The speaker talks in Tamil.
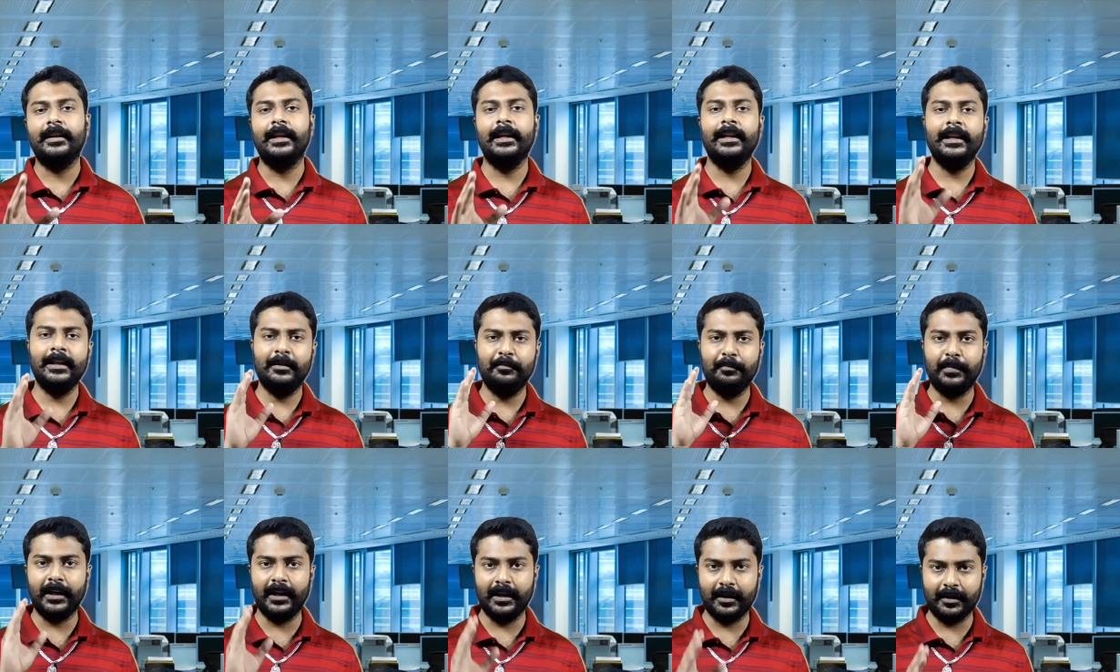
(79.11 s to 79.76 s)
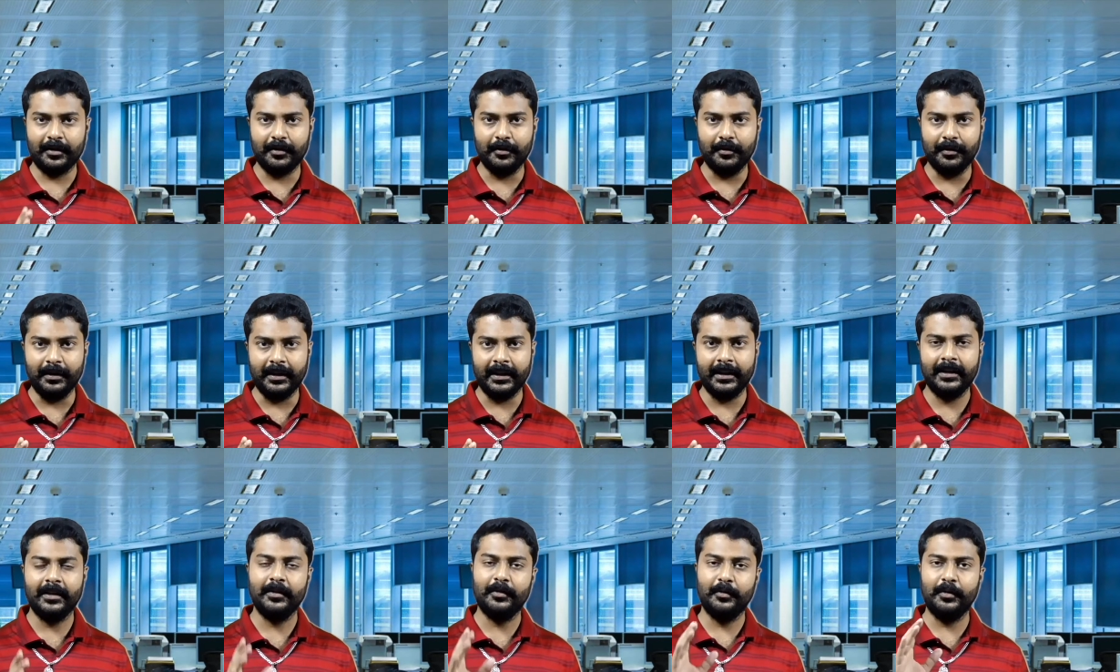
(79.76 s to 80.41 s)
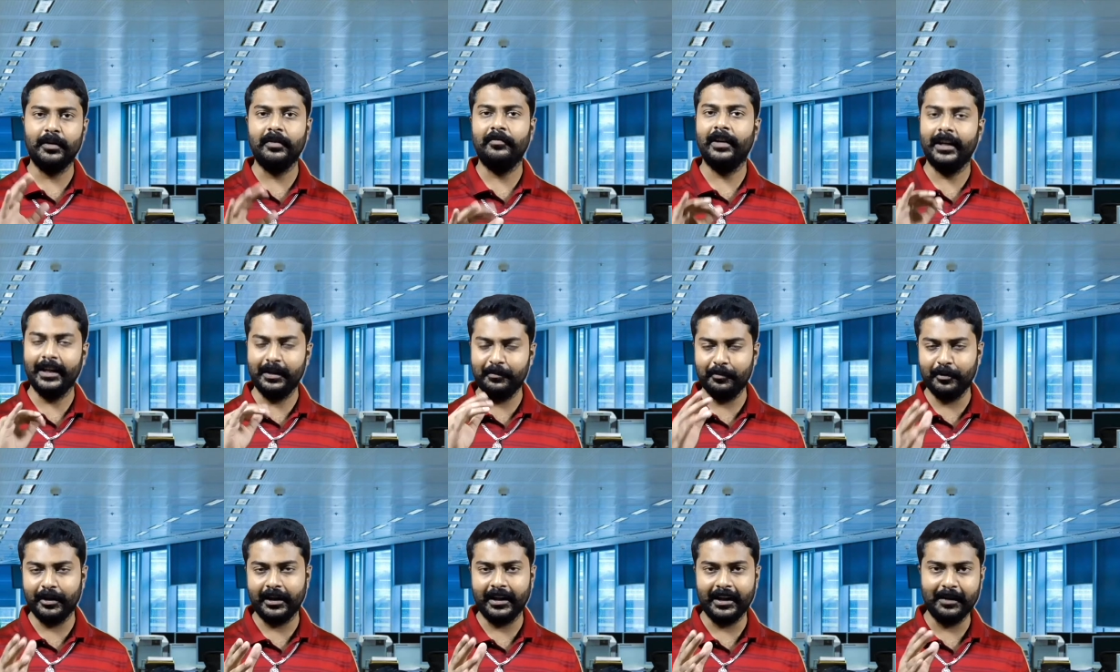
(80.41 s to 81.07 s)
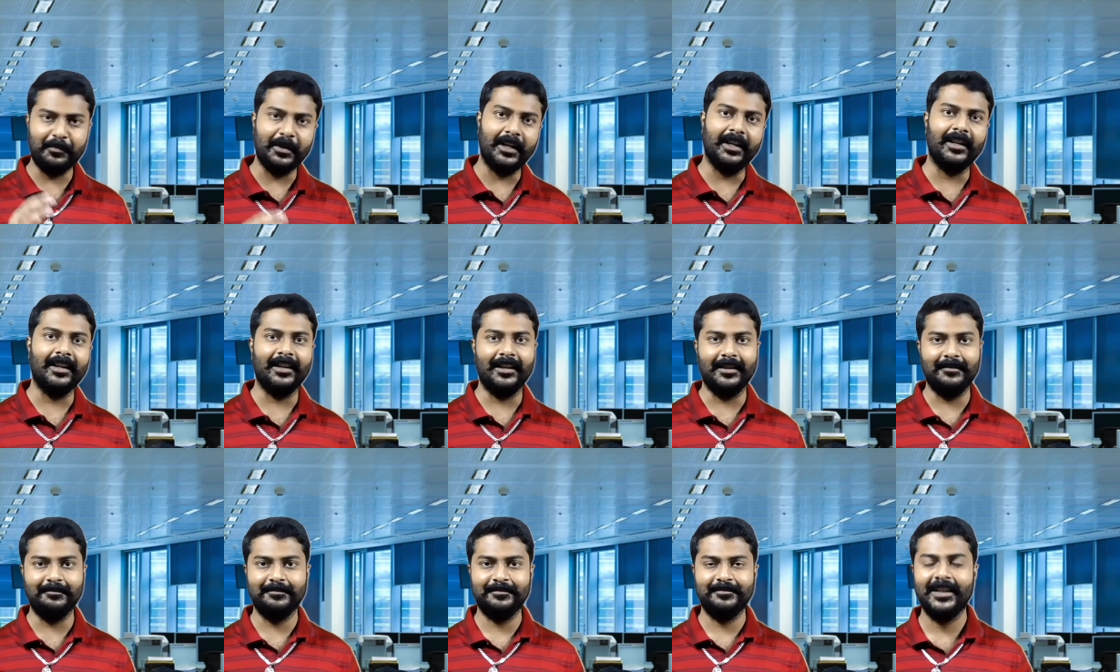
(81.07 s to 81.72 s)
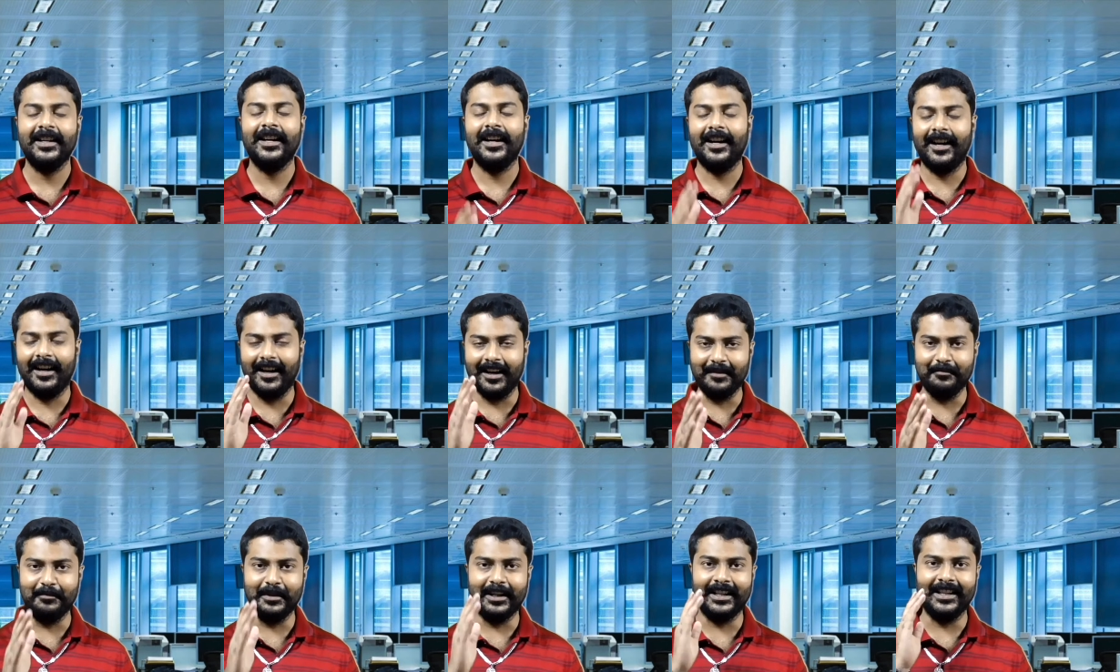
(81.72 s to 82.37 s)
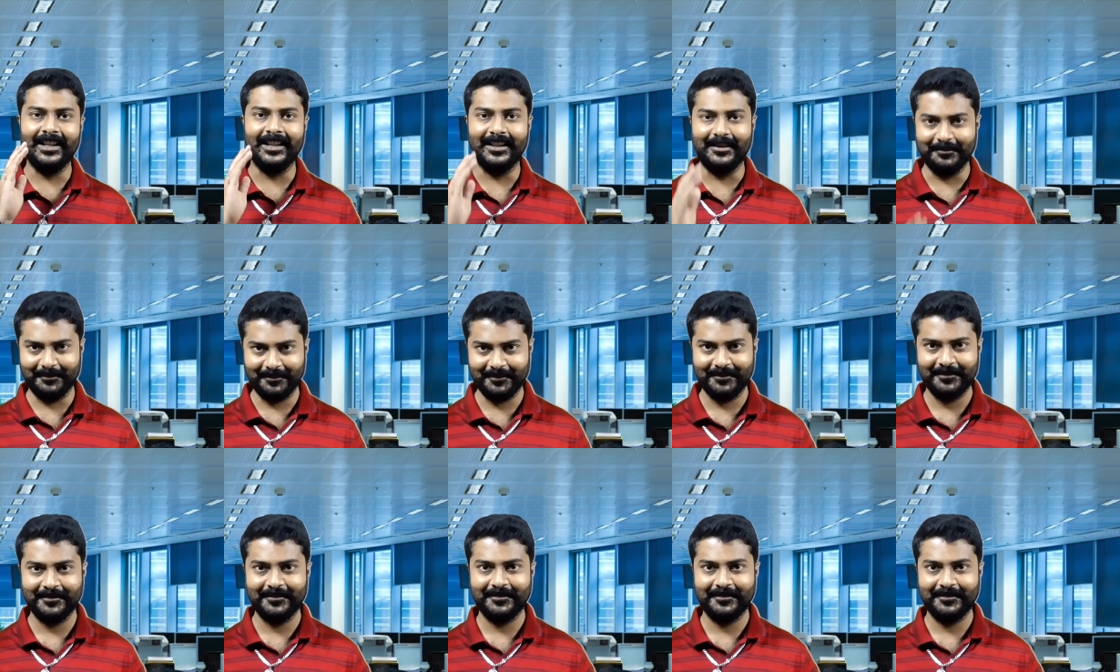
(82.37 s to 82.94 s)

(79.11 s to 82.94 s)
டெலிட் பண்ணக்கூடிய ஒரு வழிமுறையை பார்க்கலாம் ஆரம்பிக்கலாம்